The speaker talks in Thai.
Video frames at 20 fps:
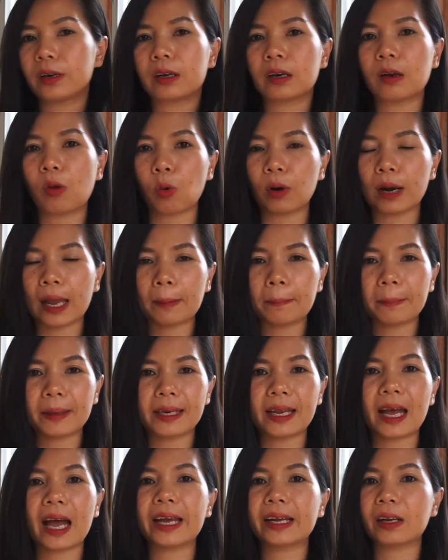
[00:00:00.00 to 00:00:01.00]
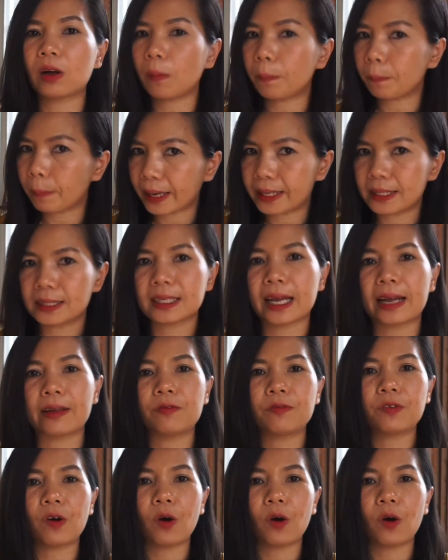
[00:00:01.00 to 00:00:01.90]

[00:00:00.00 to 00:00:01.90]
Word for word: หลงรักไม่ได้ก็ไปสายฝอ